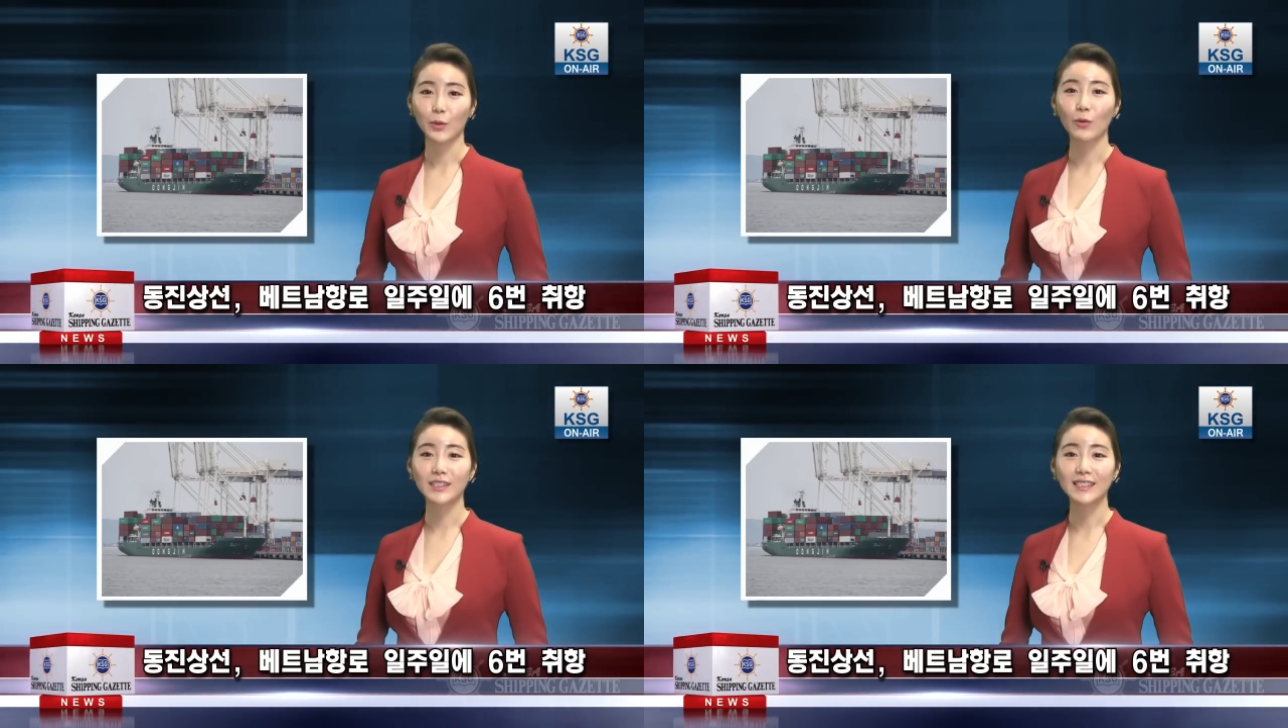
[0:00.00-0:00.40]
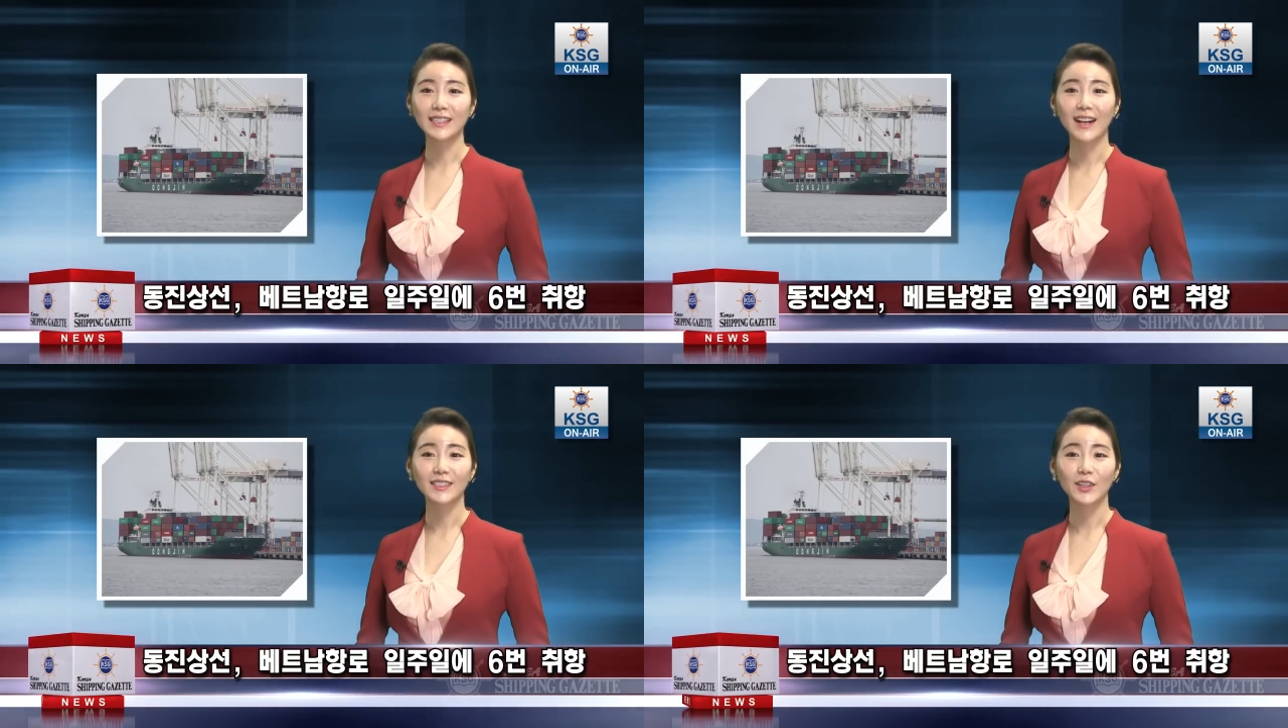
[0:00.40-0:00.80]

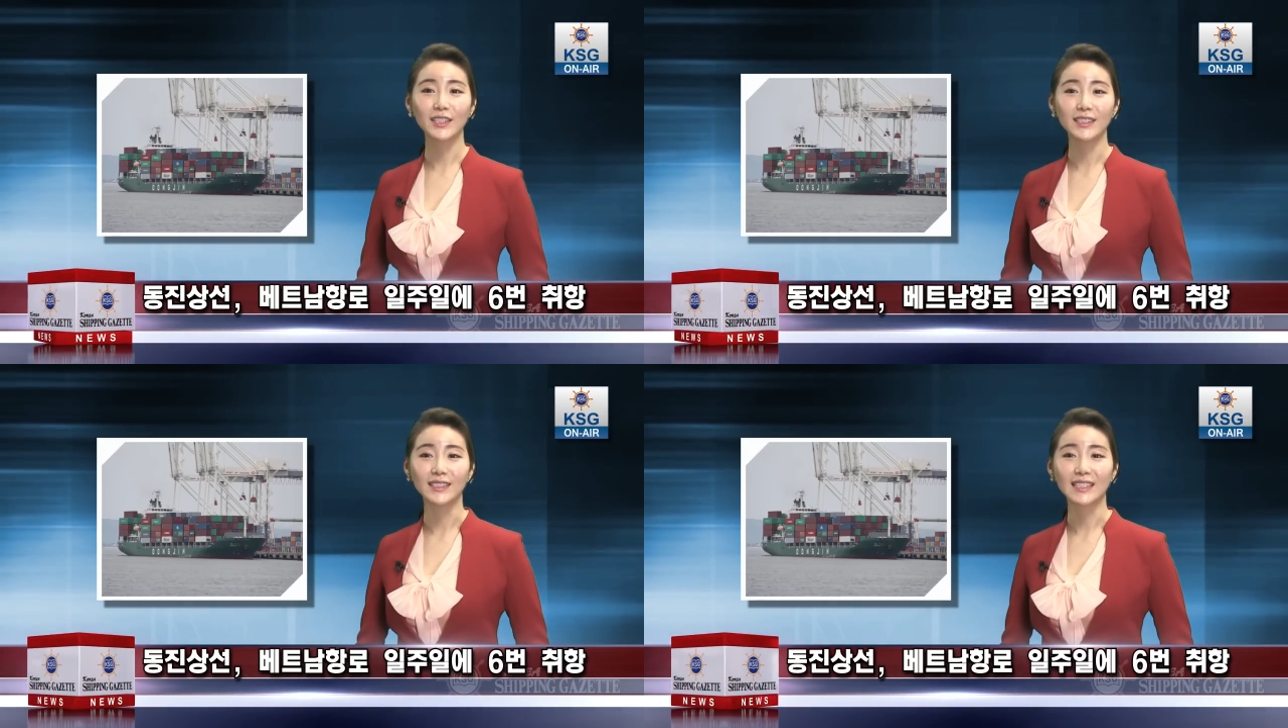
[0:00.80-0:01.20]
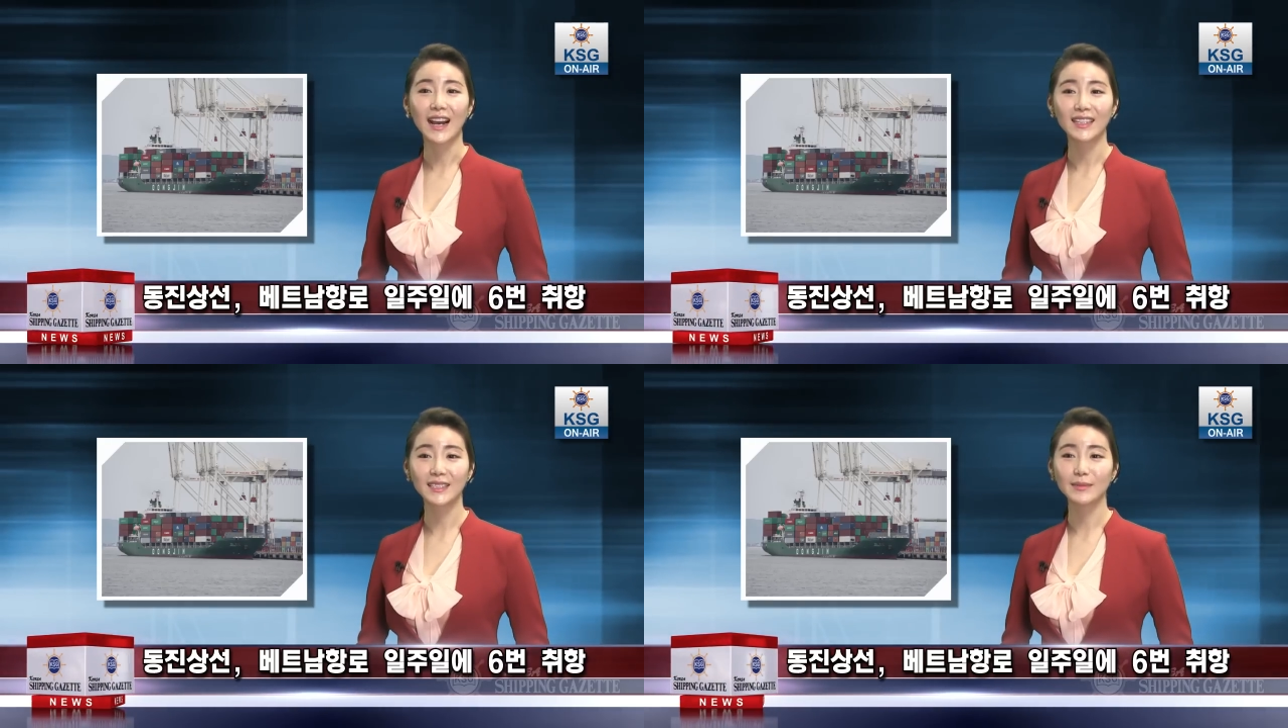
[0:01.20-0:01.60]
동진상선은
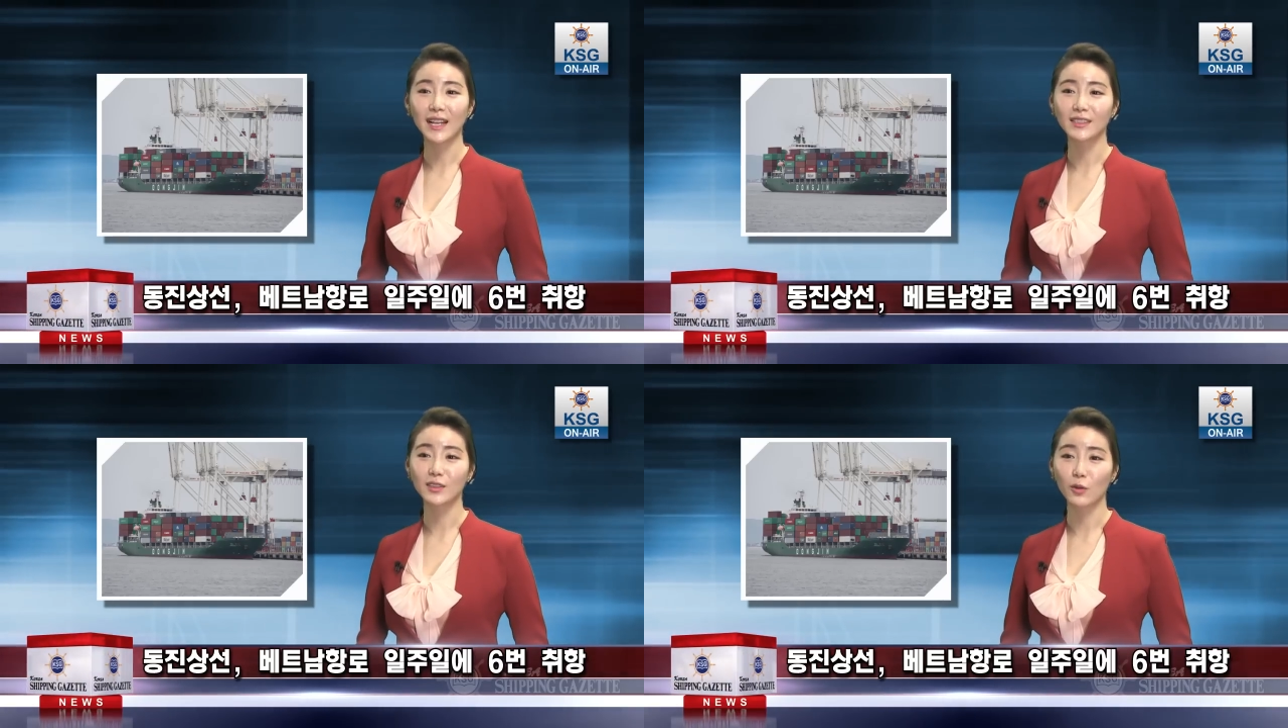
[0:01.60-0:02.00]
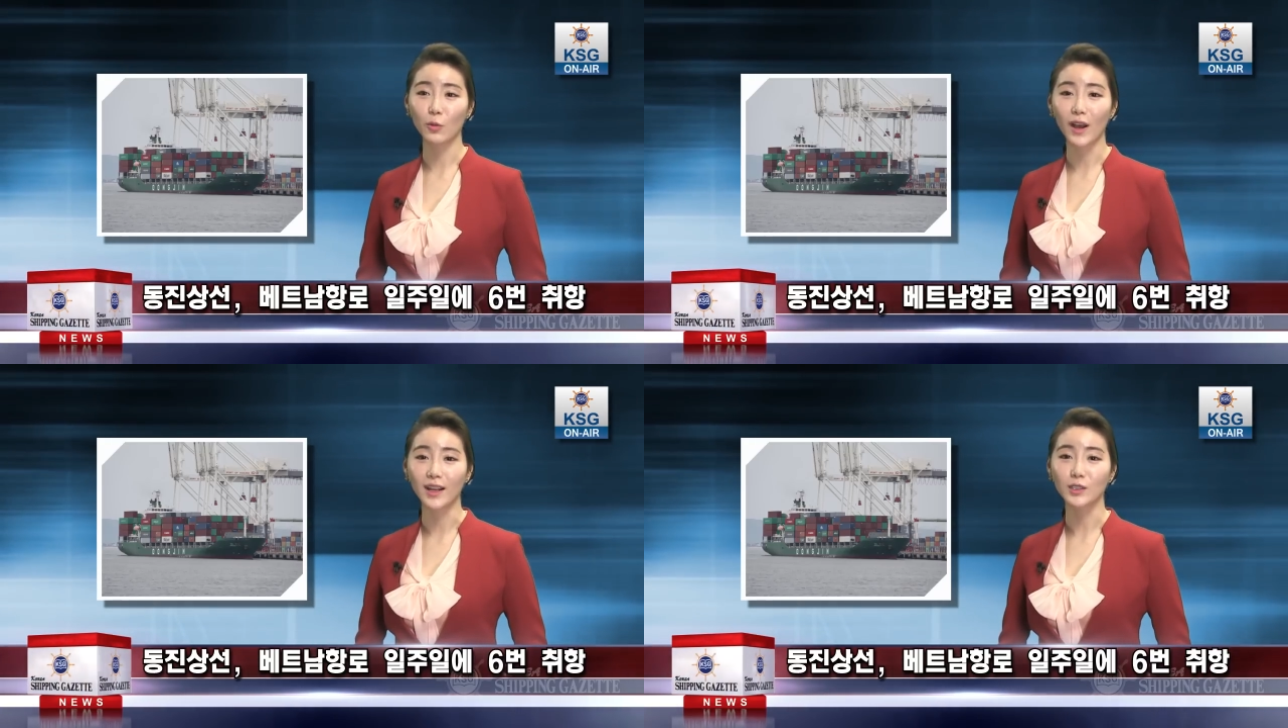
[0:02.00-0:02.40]

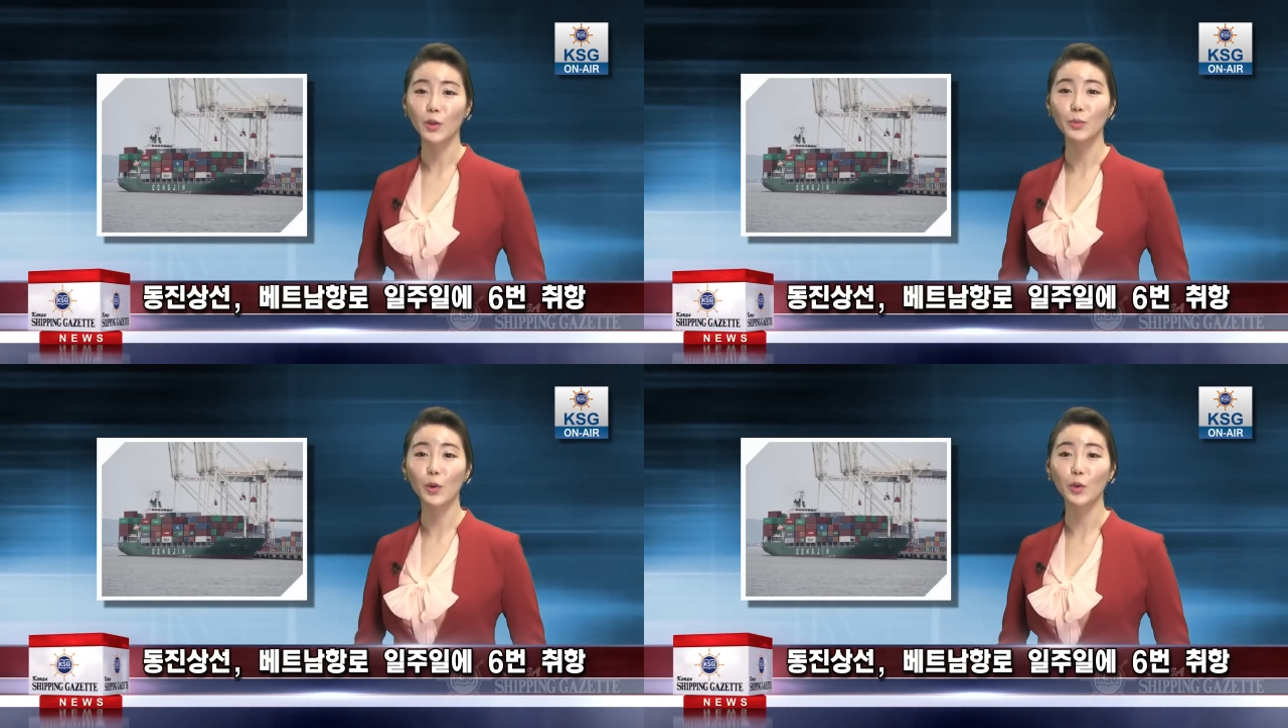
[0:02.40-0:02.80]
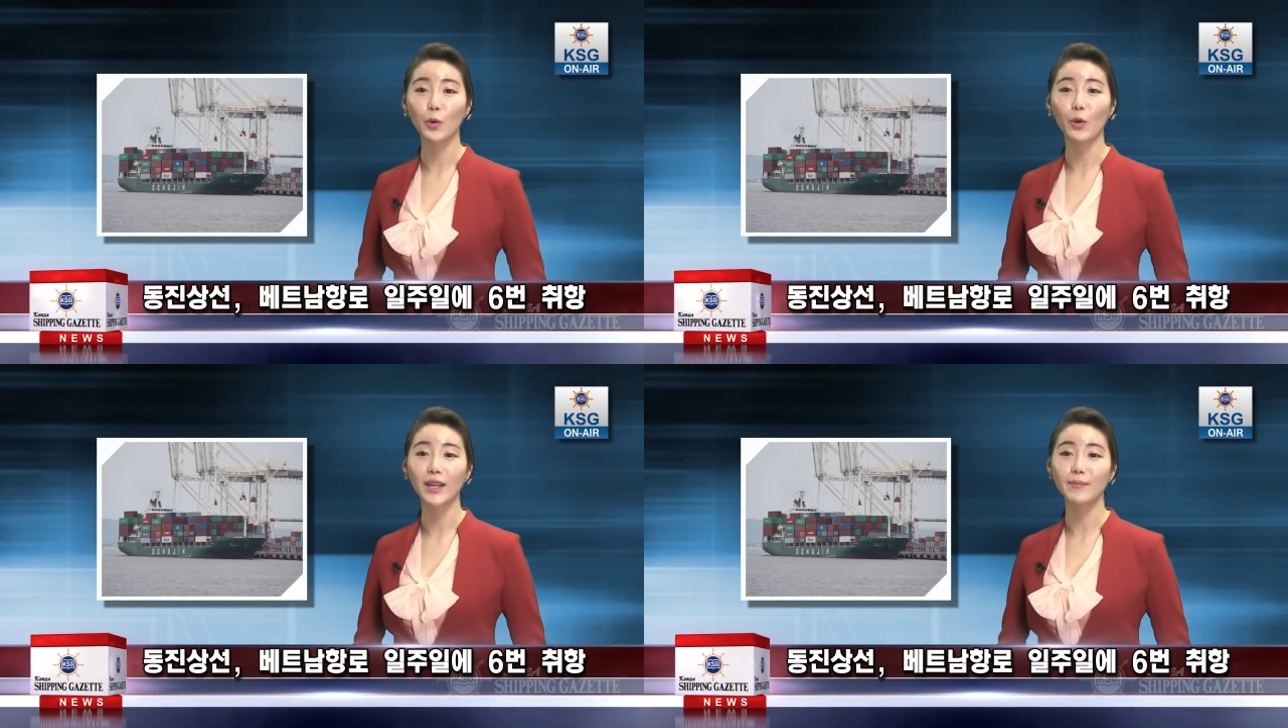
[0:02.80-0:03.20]
장금산선과 선복
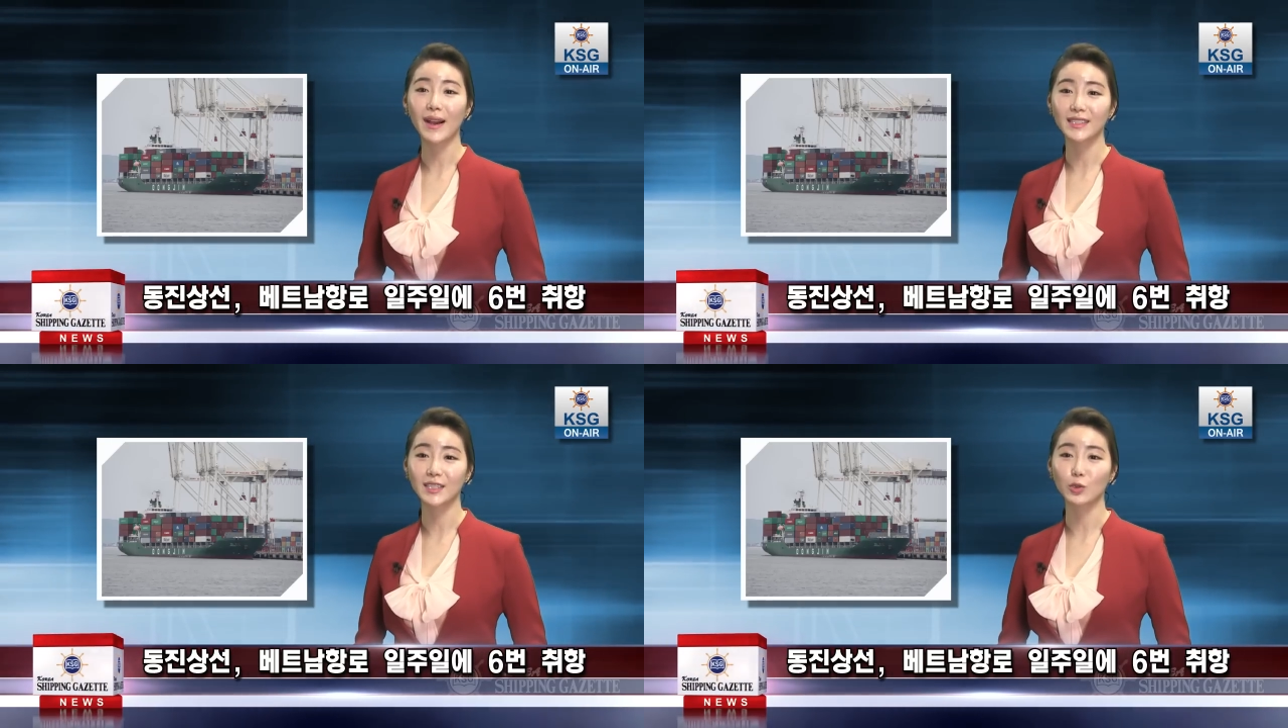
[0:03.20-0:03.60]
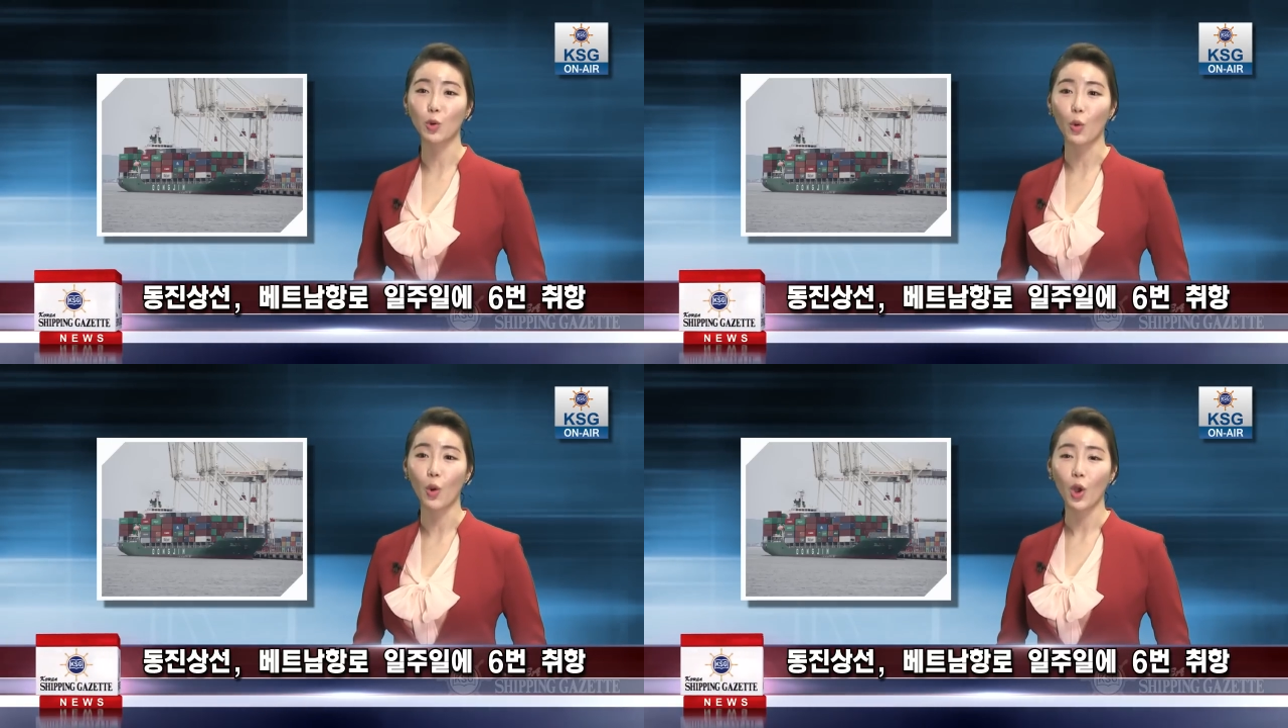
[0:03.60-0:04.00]
교환
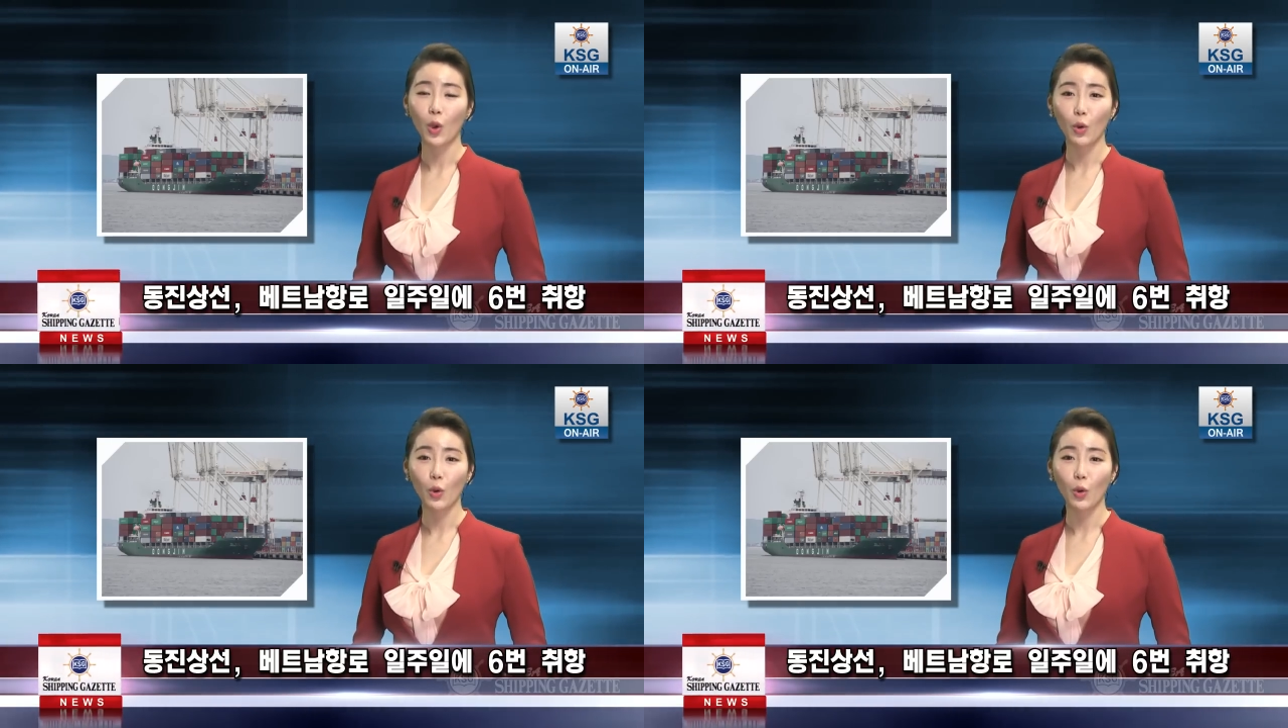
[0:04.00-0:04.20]
방식으로